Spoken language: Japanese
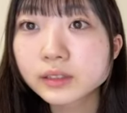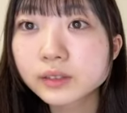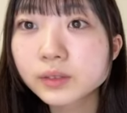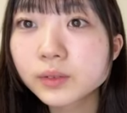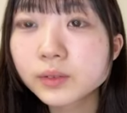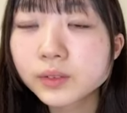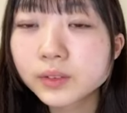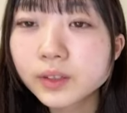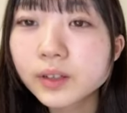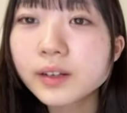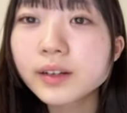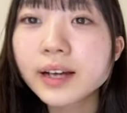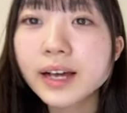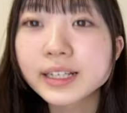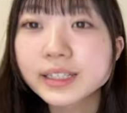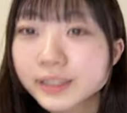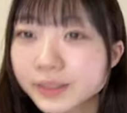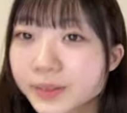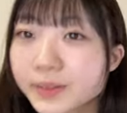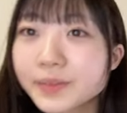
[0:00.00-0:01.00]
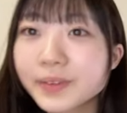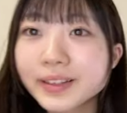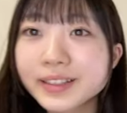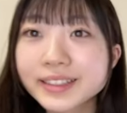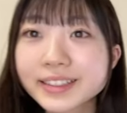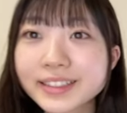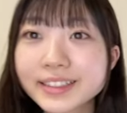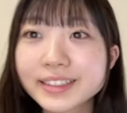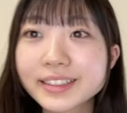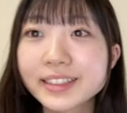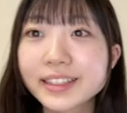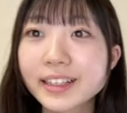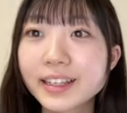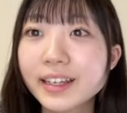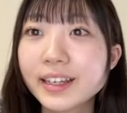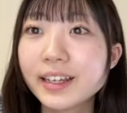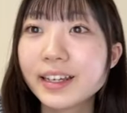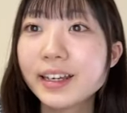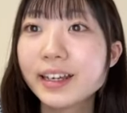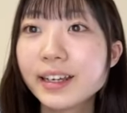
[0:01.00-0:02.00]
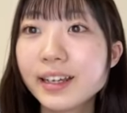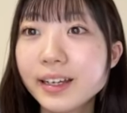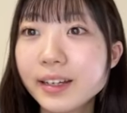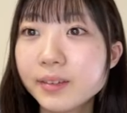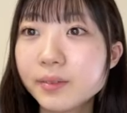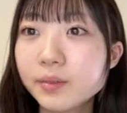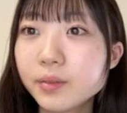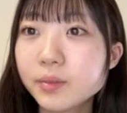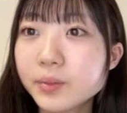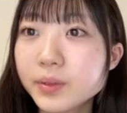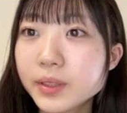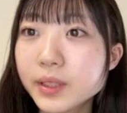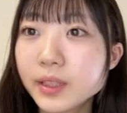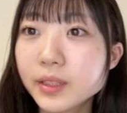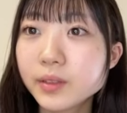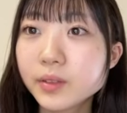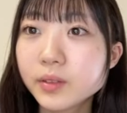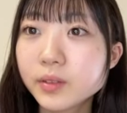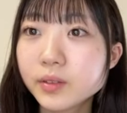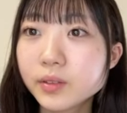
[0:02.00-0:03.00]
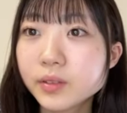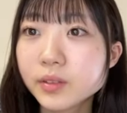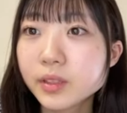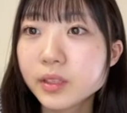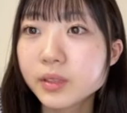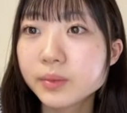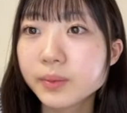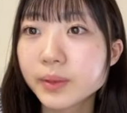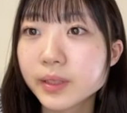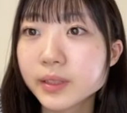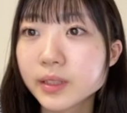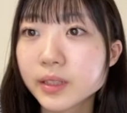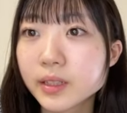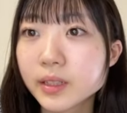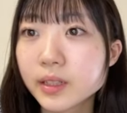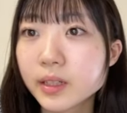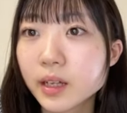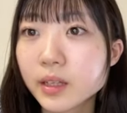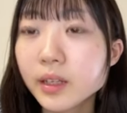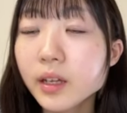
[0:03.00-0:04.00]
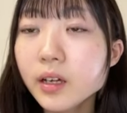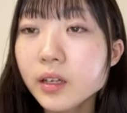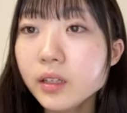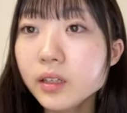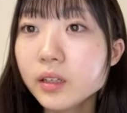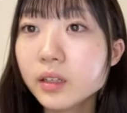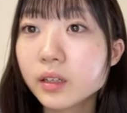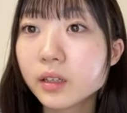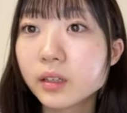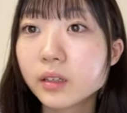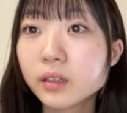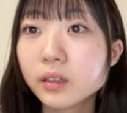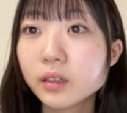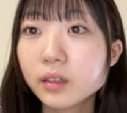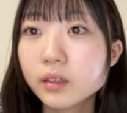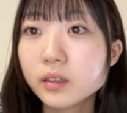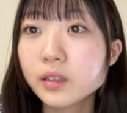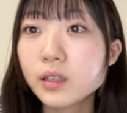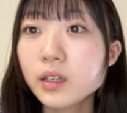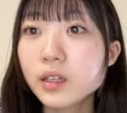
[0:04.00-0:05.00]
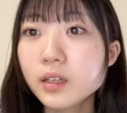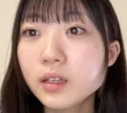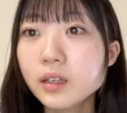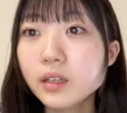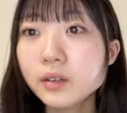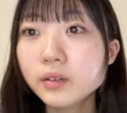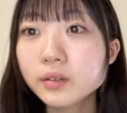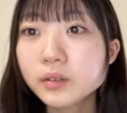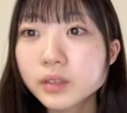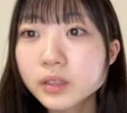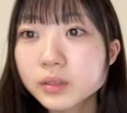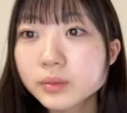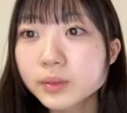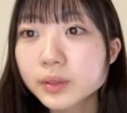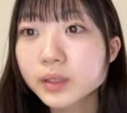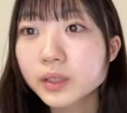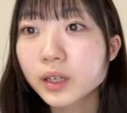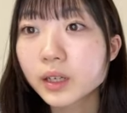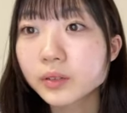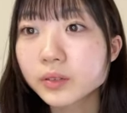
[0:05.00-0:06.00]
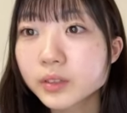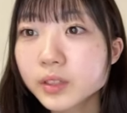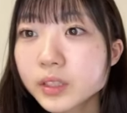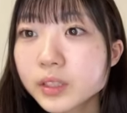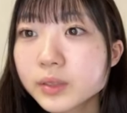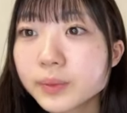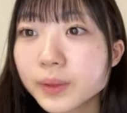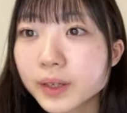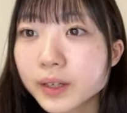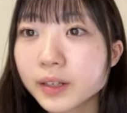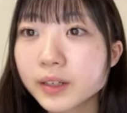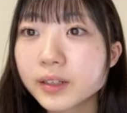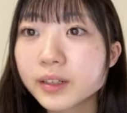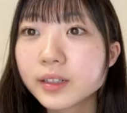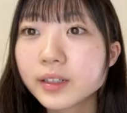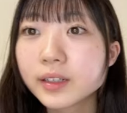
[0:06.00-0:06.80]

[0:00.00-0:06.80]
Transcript: 今度遊びます桃だと福島じゃないあないんだえー、福島あ福島か